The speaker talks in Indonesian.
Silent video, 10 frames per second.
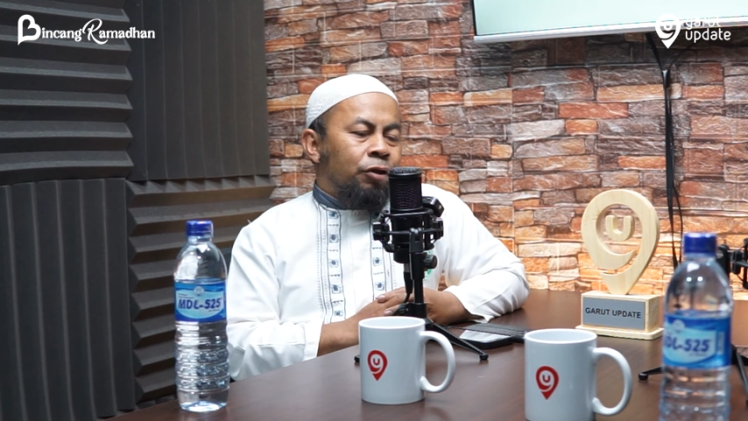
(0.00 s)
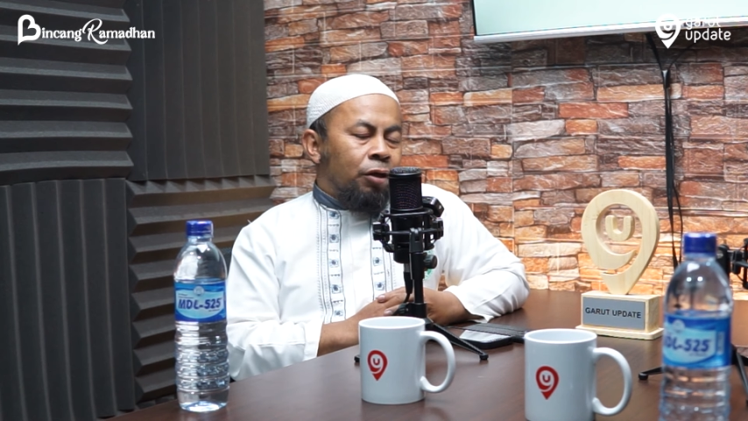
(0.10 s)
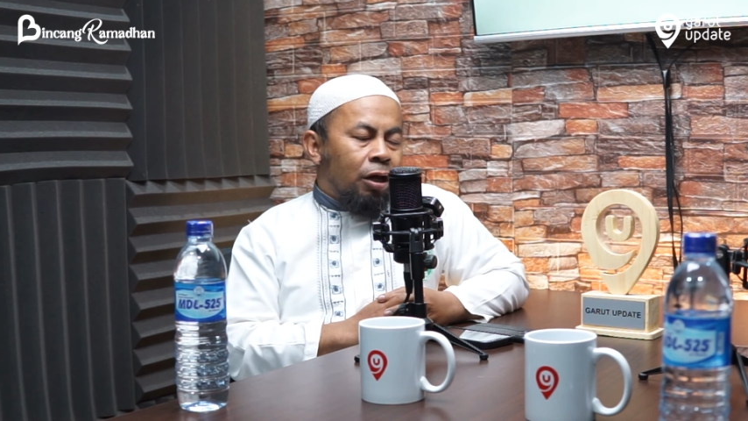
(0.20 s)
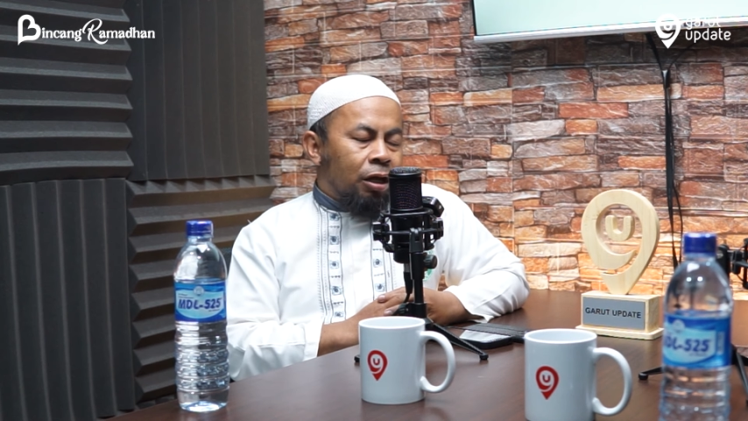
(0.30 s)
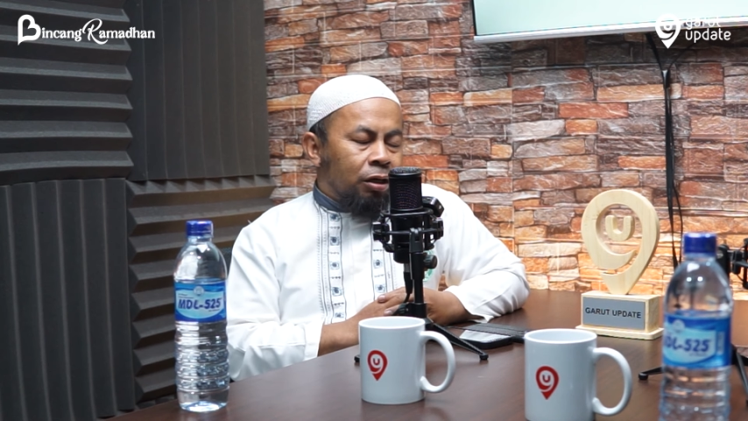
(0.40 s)

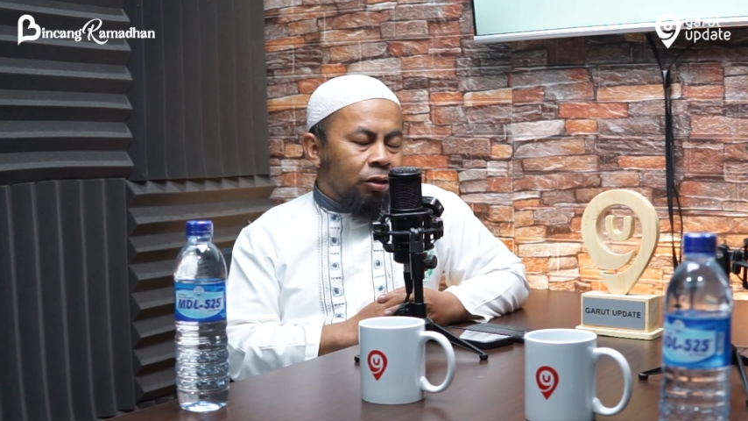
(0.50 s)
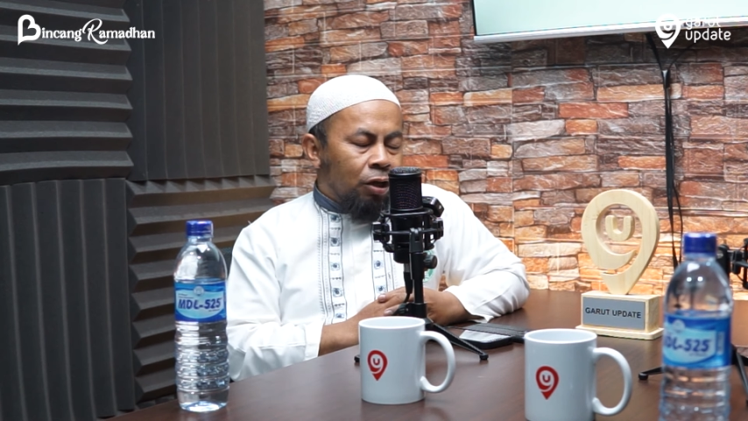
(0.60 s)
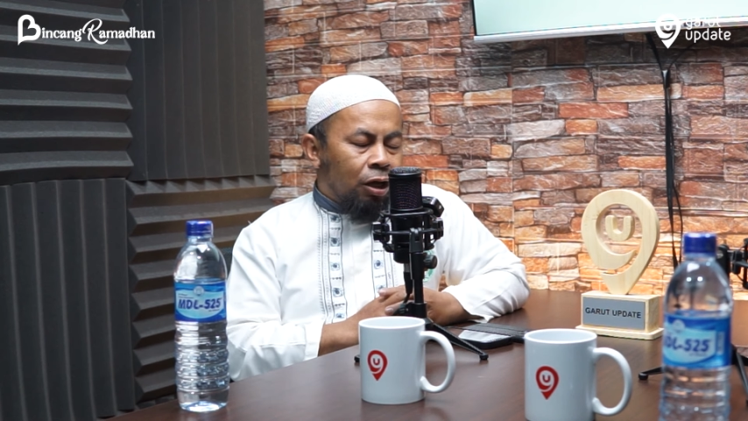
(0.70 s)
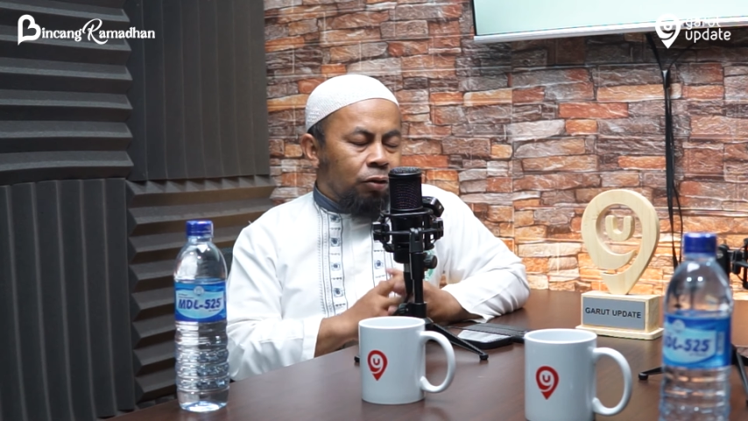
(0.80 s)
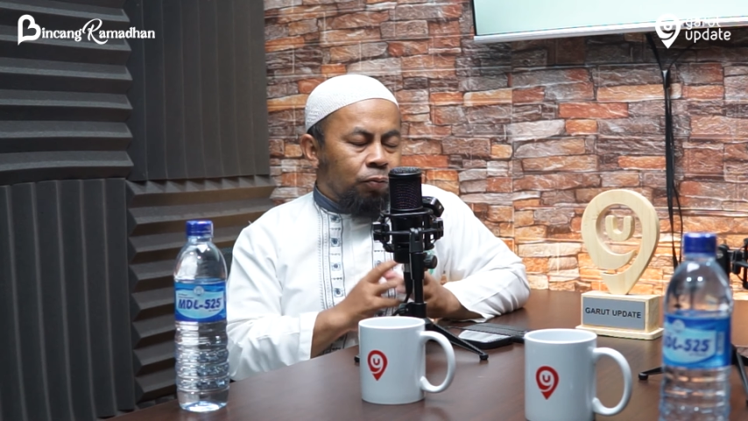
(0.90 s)
besar,
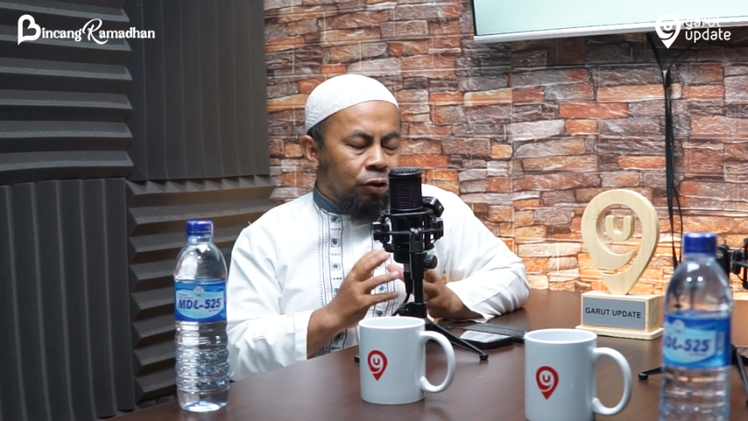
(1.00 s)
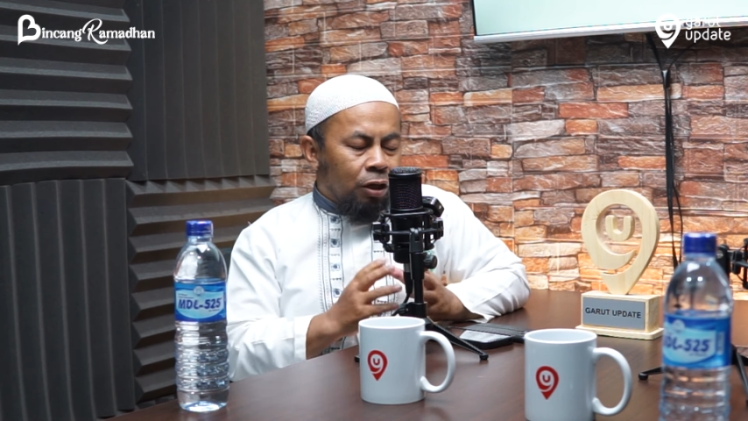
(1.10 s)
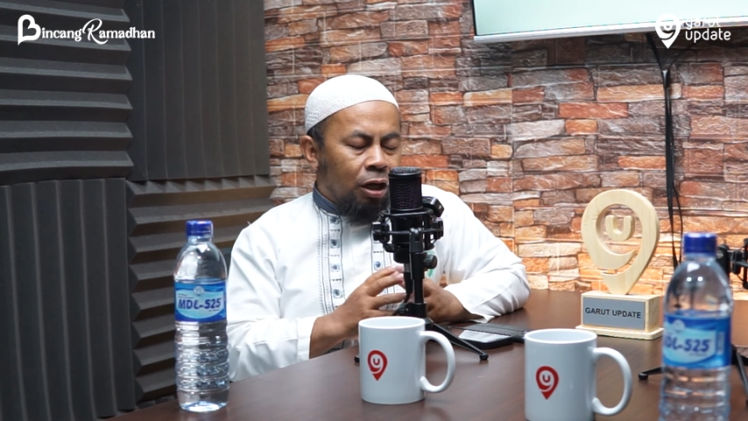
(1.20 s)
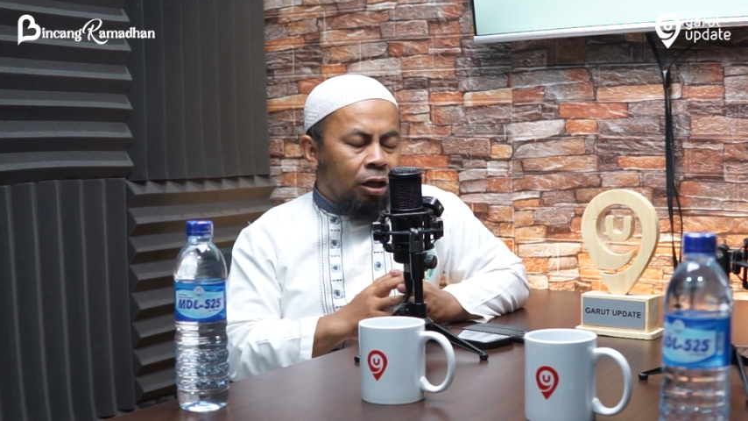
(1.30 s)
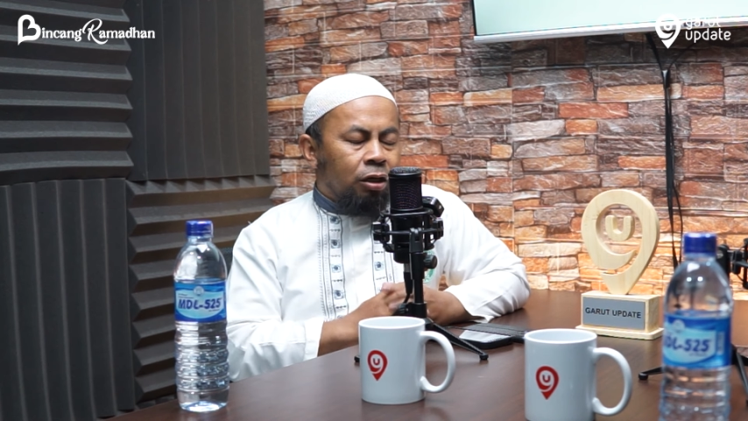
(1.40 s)
sangat
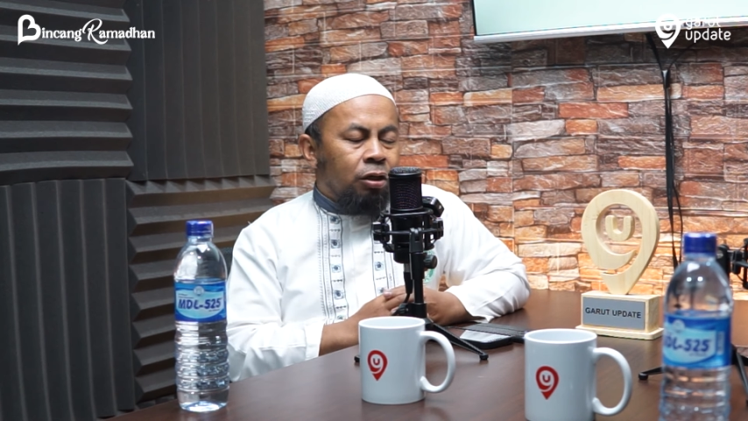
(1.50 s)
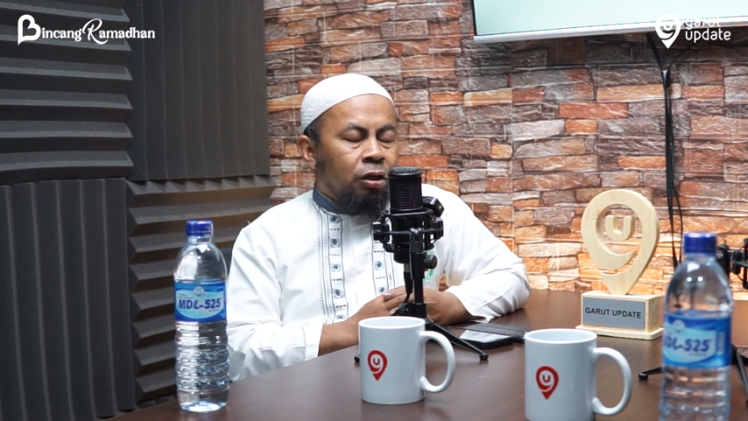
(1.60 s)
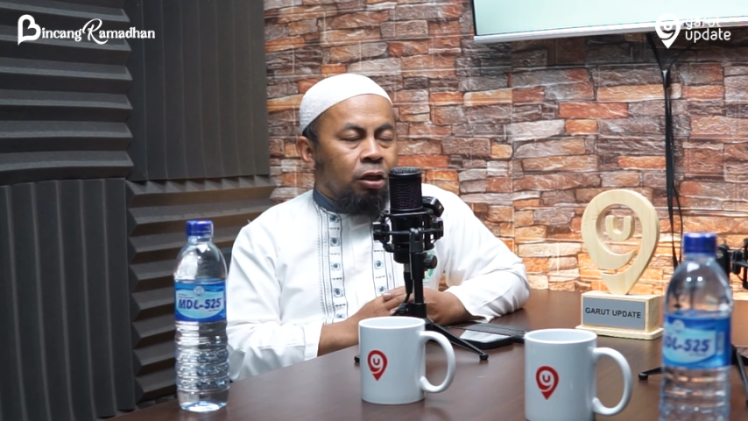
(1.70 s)
besar.